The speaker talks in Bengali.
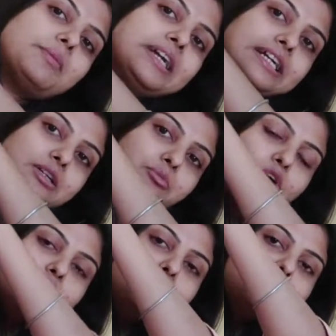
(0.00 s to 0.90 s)
আমার একটা বল
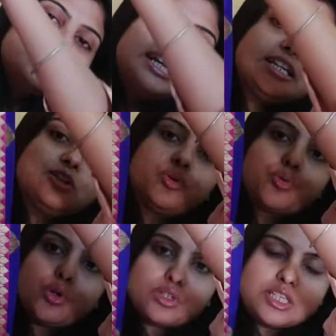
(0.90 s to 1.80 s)
বল শাড়ির খুব
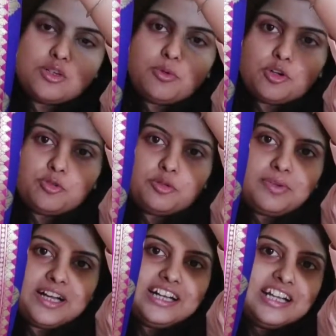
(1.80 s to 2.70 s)
শখ ছিল বল বল
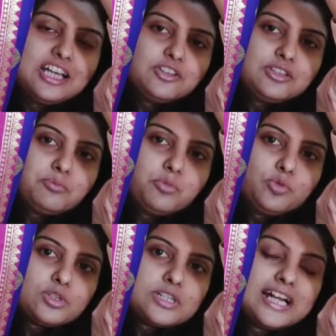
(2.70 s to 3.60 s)
পার পুরো
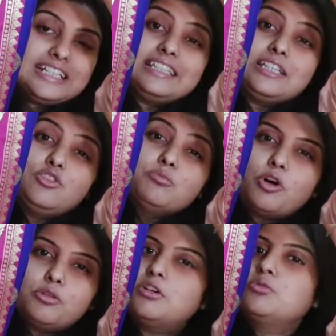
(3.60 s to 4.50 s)
শাড়িটাতে কিন্তু বল
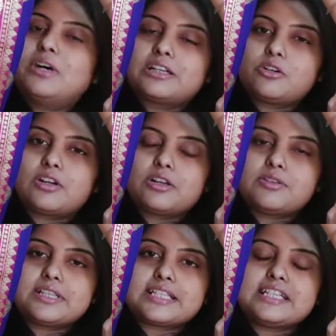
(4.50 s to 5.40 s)
বল ওয়ার্ক করা
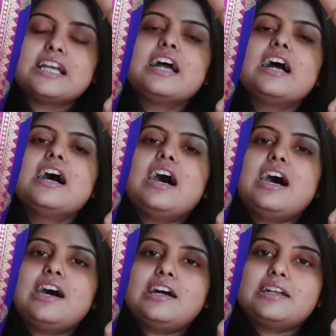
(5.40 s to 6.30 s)
রয়েছে
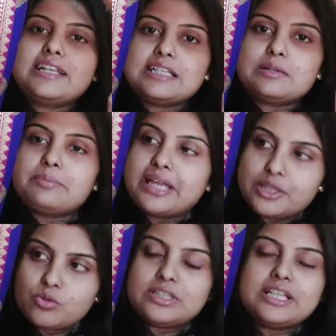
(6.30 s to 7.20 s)
আর এটার
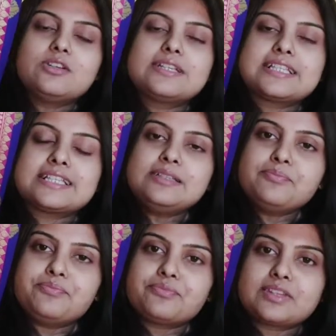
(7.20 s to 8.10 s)
ভেতরটা রয়েছে
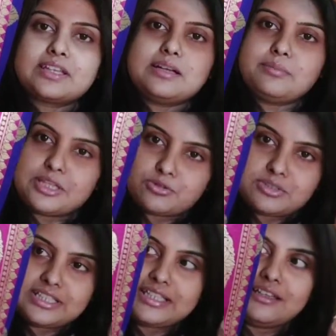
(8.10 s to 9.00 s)

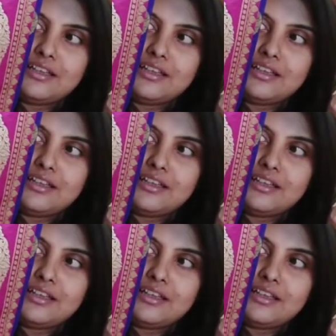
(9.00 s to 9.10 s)
ভেতরটাতে